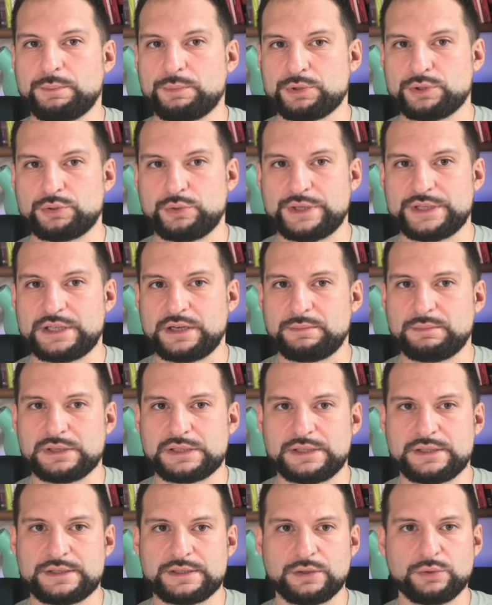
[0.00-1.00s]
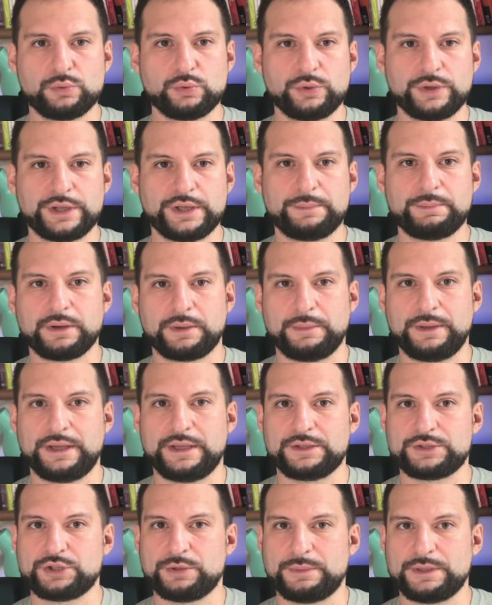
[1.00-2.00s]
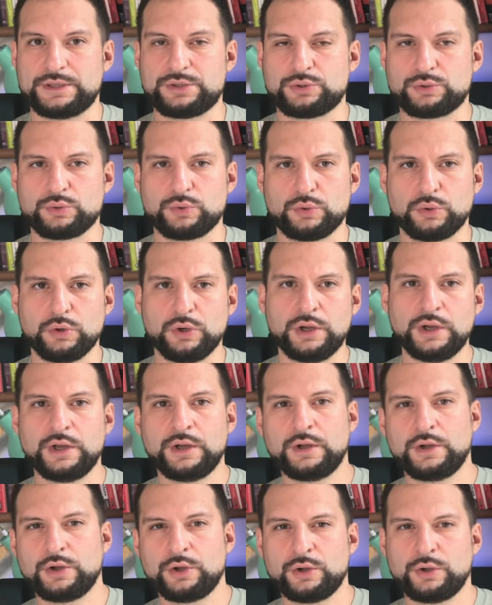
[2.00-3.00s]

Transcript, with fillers: possono essere abbastanza lunghi, per me ci ha messo